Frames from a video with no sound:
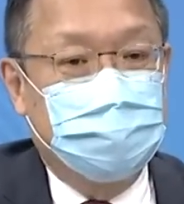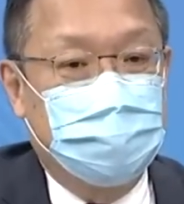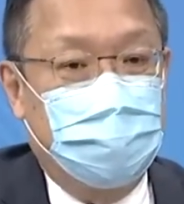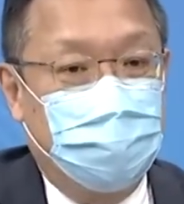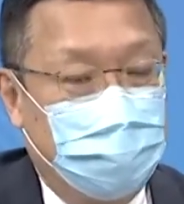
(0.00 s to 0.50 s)

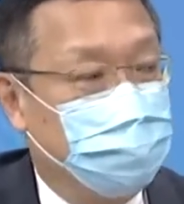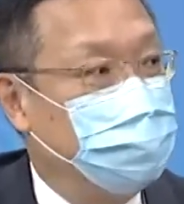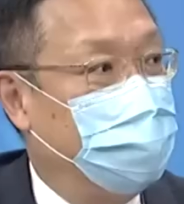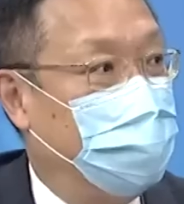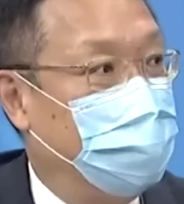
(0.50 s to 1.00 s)
好莱坞
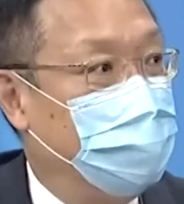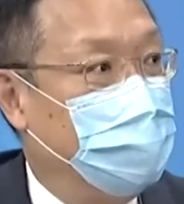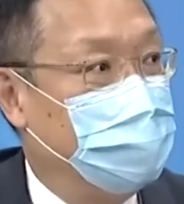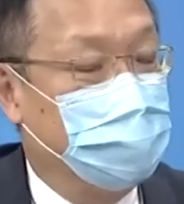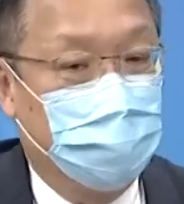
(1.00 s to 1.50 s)
哈，
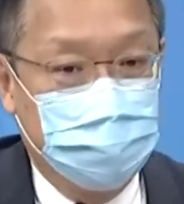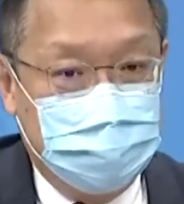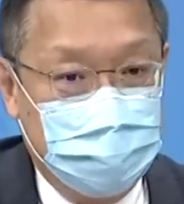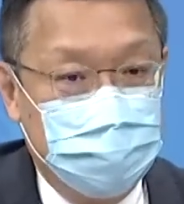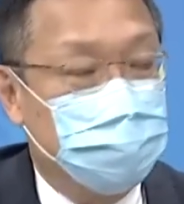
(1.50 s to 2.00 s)
都
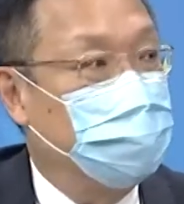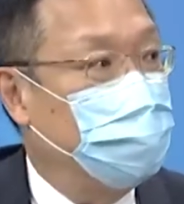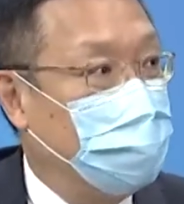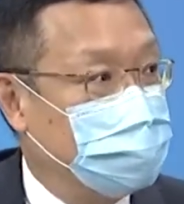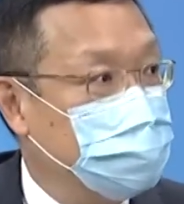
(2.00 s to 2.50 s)
深受
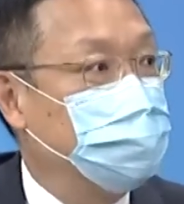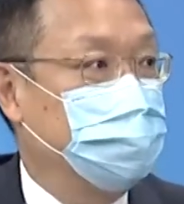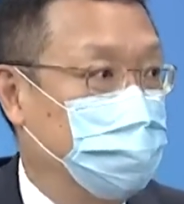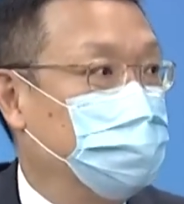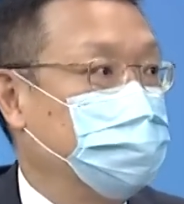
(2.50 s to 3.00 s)
华盛顿的
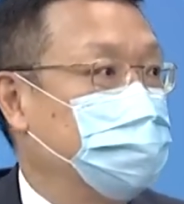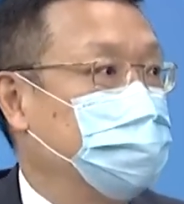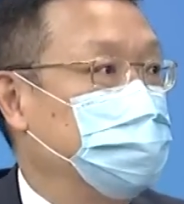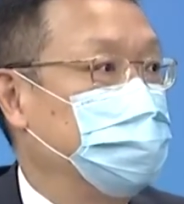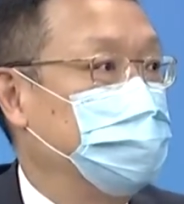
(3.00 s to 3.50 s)
控制。
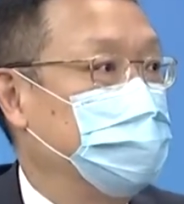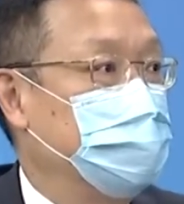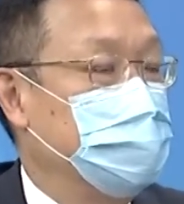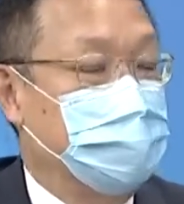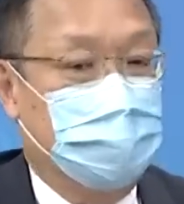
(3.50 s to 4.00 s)
是，
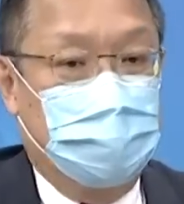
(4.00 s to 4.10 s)
那